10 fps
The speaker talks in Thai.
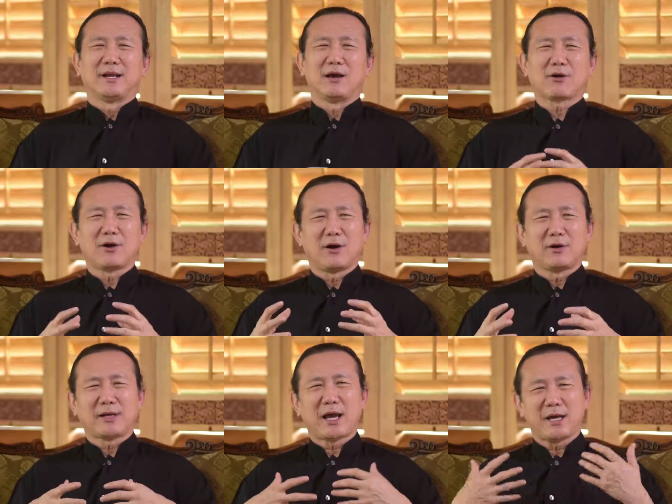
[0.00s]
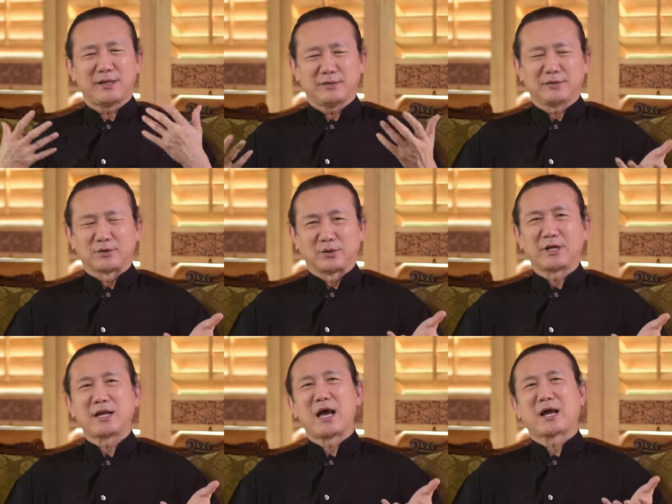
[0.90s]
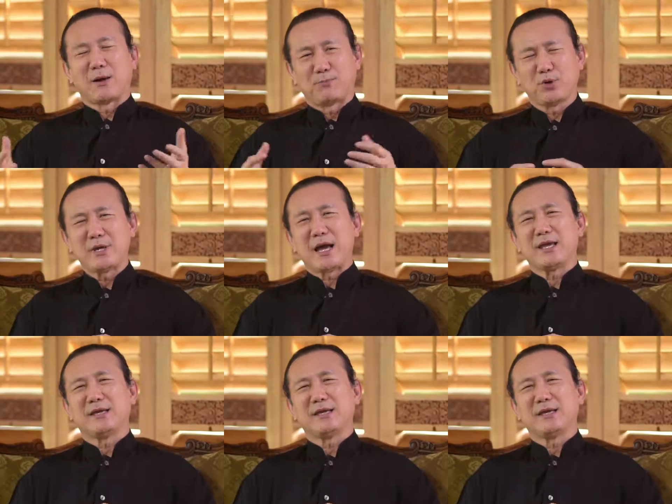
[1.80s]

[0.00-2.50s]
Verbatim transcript: แล้วก็ได้สนทนากับผู้ใหญ่